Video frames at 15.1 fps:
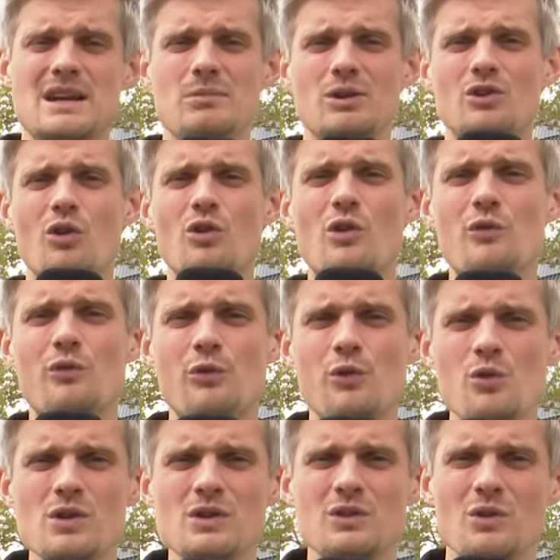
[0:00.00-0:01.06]
aber doch
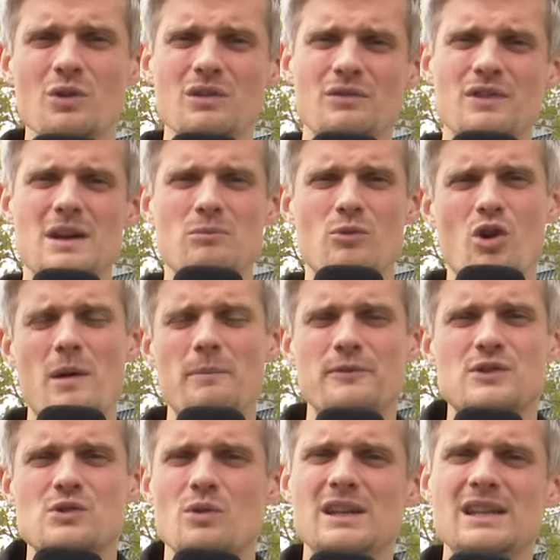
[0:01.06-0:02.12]
gefühlt irgendwie im Kopf,
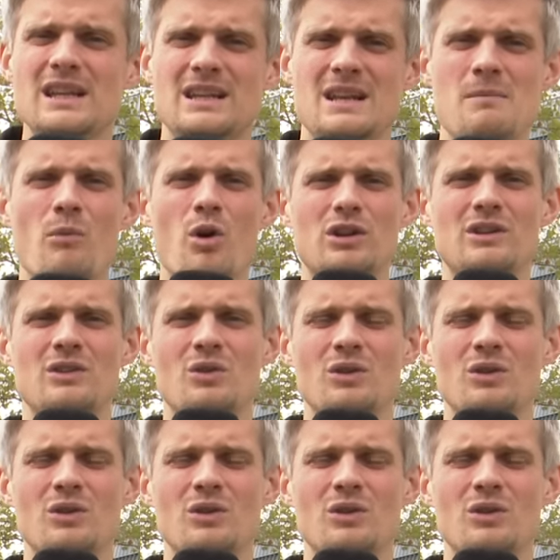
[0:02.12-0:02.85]
so in den Klamotten.